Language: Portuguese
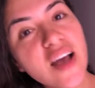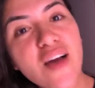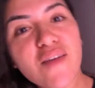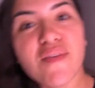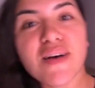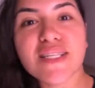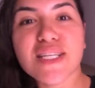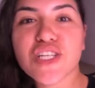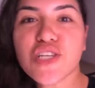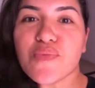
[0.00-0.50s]

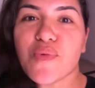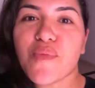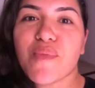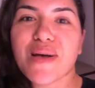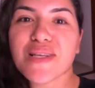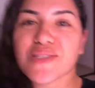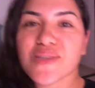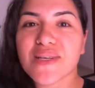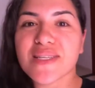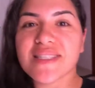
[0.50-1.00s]
fazer tipo
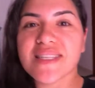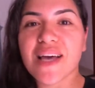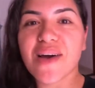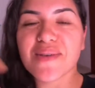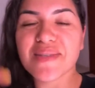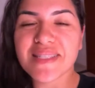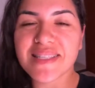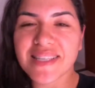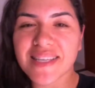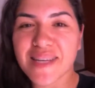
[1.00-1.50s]
uma
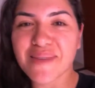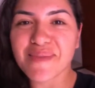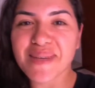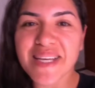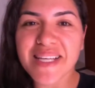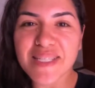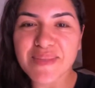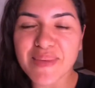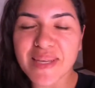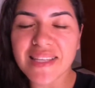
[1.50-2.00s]
socialzinha
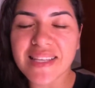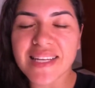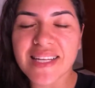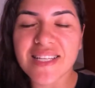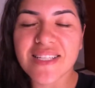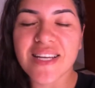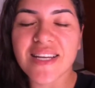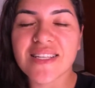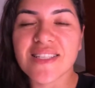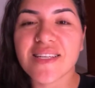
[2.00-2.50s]
mesmo entre
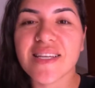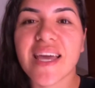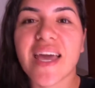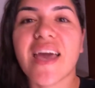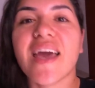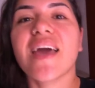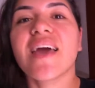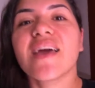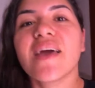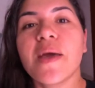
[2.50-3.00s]
a gente que
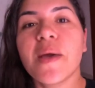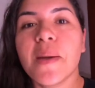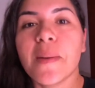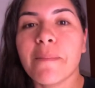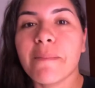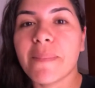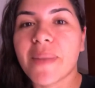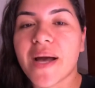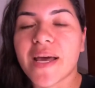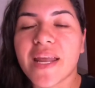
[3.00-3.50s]
é
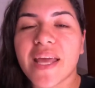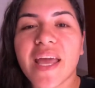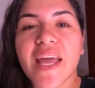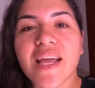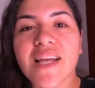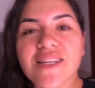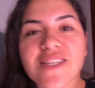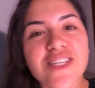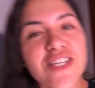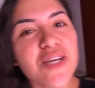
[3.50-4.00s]

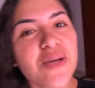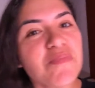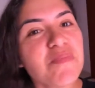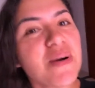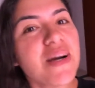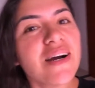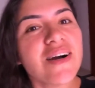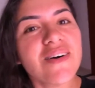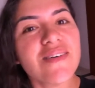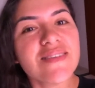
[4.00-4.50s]
parente,
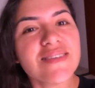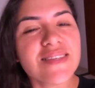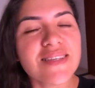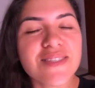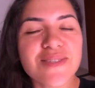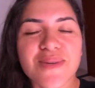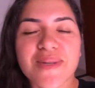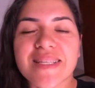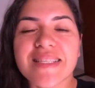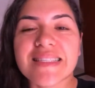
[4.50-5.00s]
irmão,
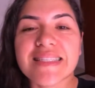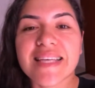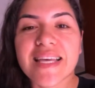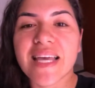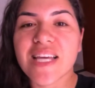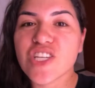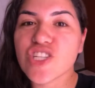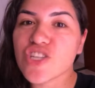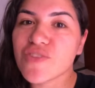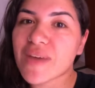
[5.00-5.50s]
essas coisas.
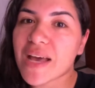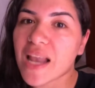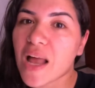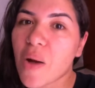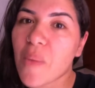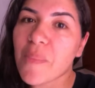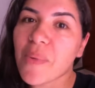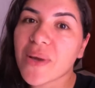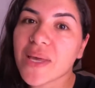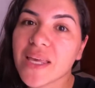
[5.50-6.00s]
Aí a gente vai lá
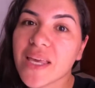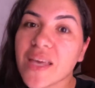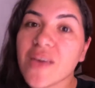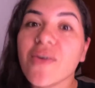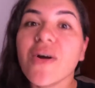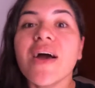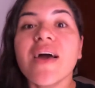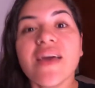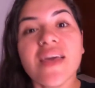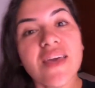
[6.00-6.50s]
um
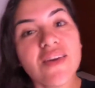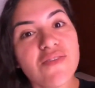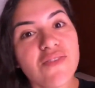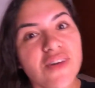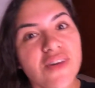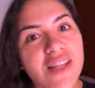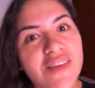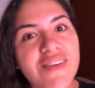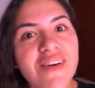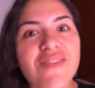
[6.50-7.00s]
pouquinho e
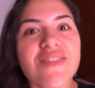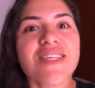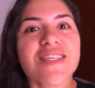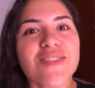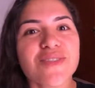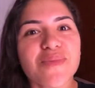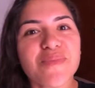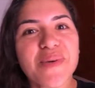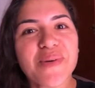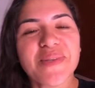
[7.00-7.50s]
vou levar vocês
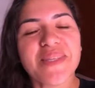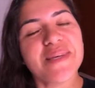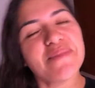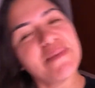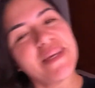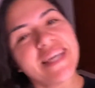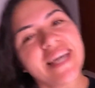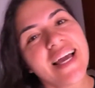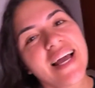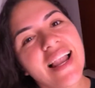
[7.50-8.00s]
comigo
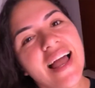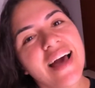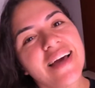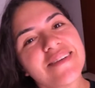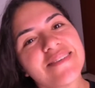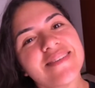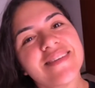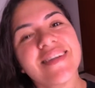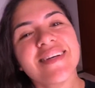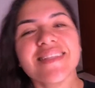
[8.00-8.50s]
também, é
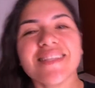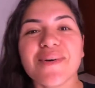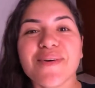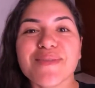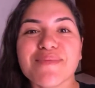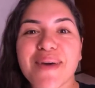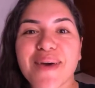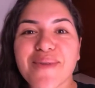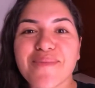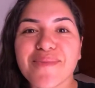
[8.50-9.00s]
claro. Então
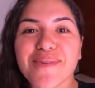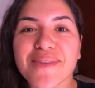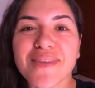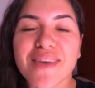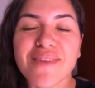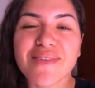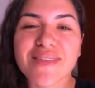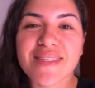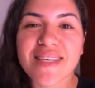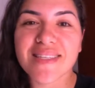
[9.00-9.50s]
espero muito
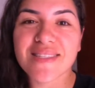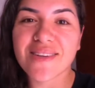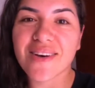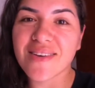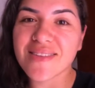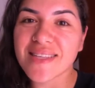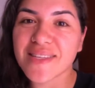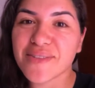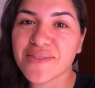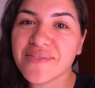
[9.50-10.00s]
que vocês
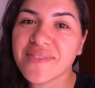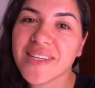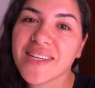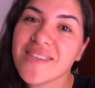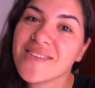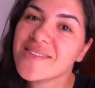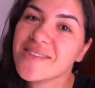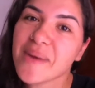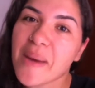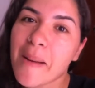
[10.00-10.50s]
gostem do
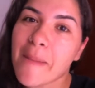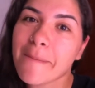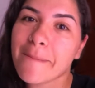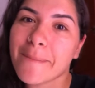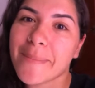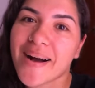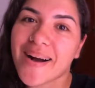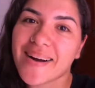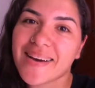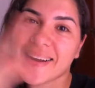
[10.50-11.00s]
vídeo.
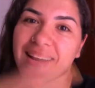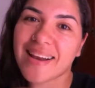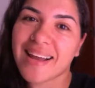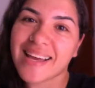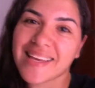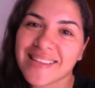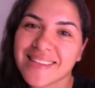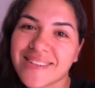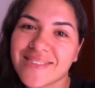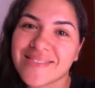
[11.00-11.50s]
Bora lá
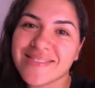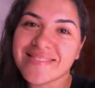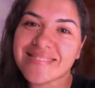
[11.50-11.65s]
então!